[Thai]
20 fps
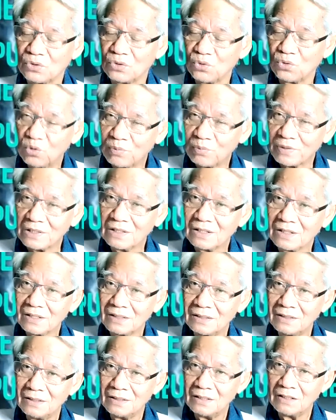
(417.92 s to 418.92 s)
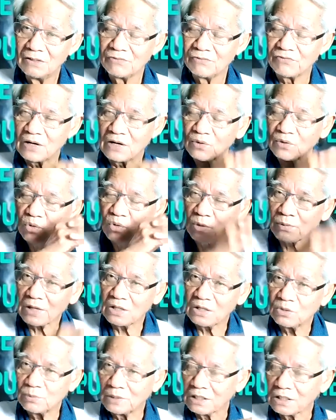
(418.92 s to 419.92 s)
รู้ประหนึ่งฟังควบกั
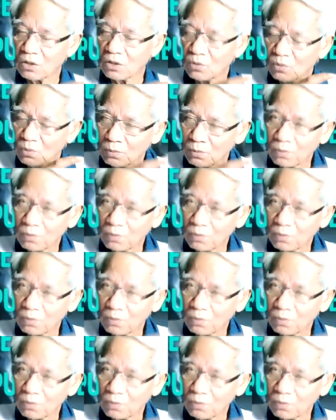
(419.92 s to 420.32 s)
นเหมือนกับ